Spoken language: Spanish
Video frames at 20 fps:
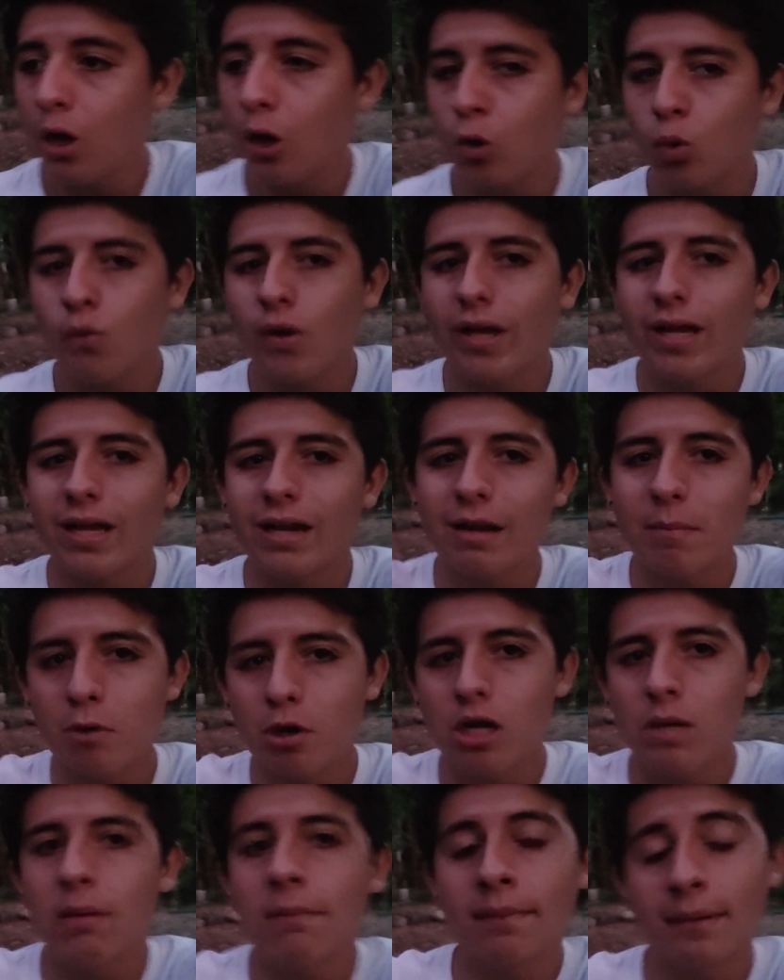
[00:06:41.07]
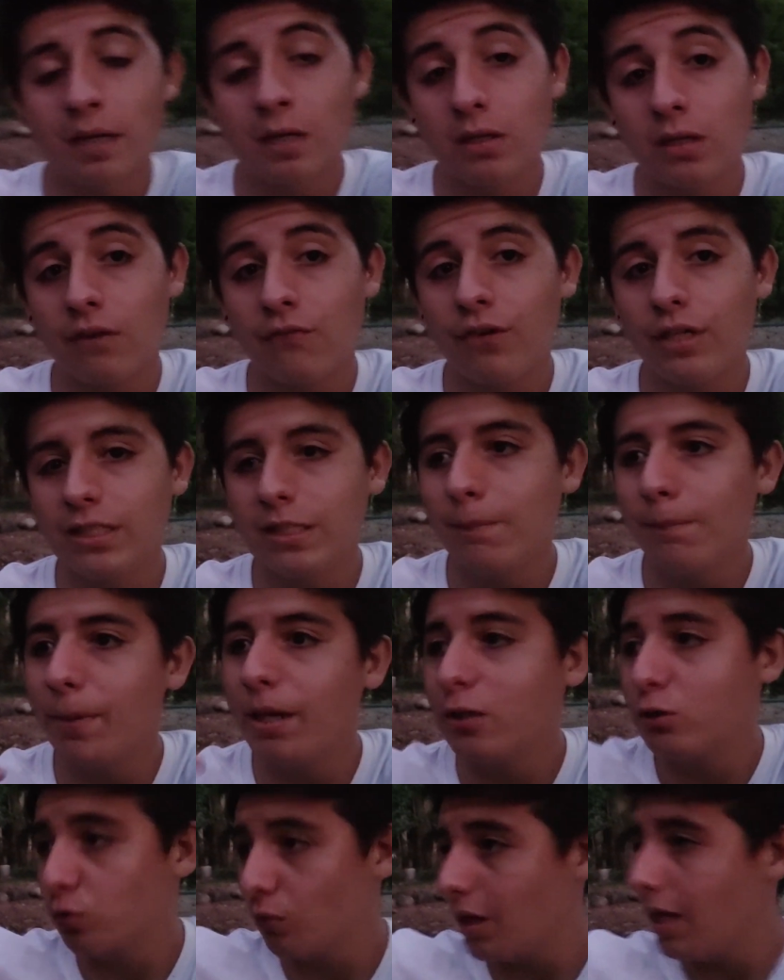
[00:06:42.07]
los tuve que reprogramar para otras fechas
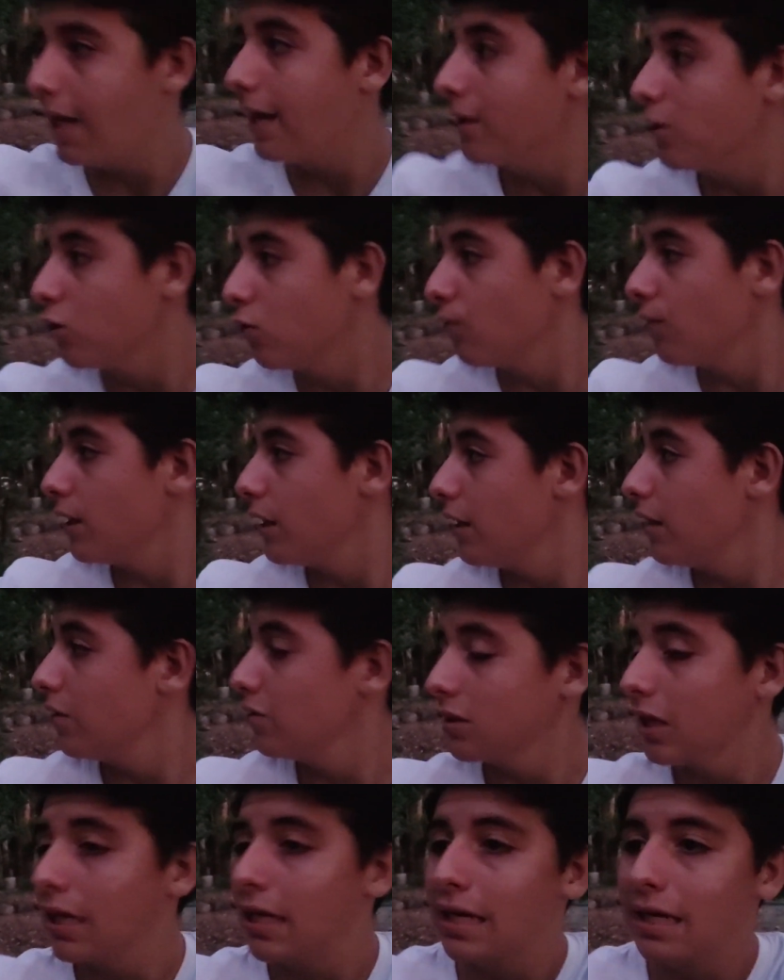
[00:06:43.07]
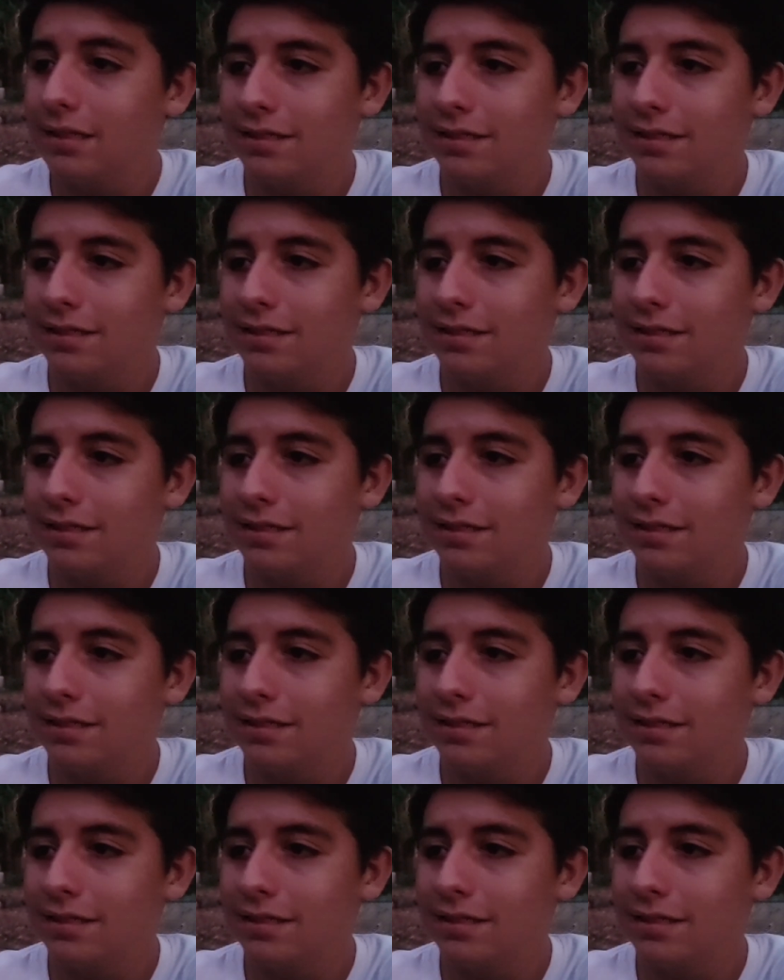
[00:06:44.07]
para subirles estos videos.